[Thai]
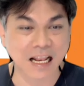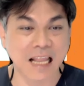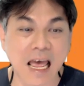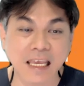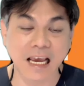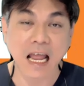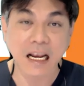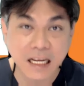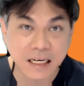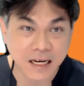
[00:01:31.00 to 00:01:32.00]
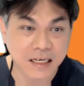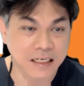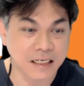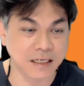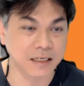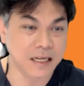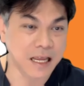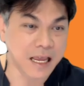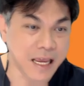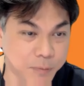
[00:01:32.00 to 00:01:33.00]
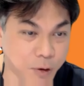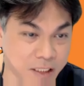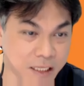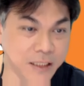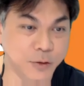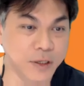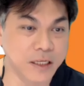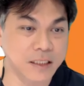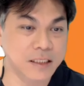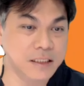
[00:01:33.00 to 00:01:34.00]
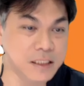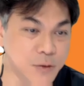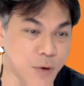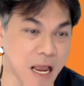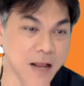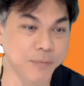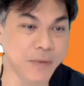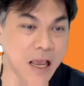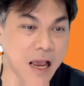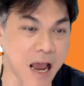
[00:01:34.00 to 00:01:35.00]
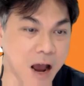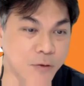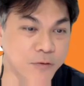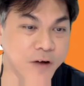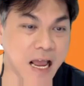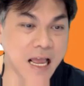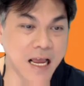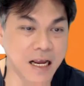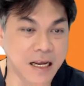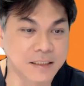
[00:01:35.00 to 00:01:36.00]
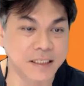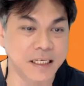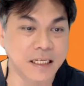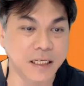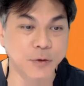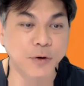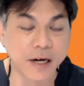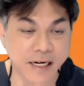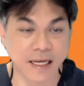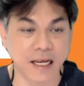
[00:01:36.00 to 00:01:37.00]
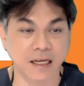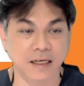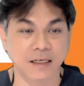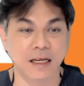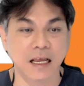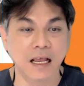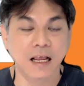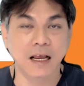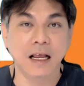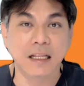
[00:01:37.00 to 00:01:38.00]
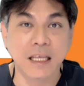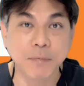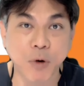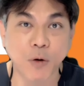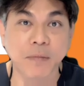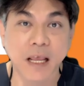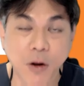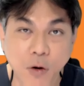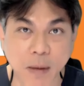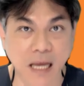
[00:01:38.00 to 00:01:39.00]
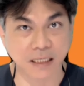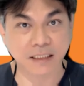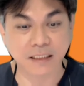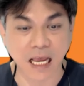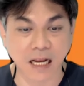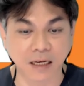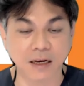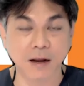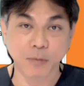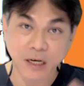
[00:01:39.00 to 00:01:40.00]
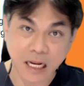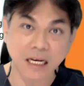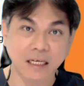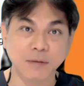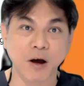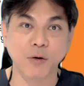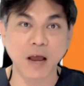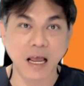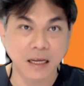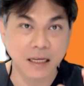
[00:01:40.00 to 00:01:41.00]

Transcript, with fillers: และอีกอันนึงก็คือโปรตีนอีกตัวหนึ่งที่ชื่อว่าอัลฟาซินนิวเคลียที่พบในโรคพาร์กินสันเพราะนั้นอย่างที่บอกว่า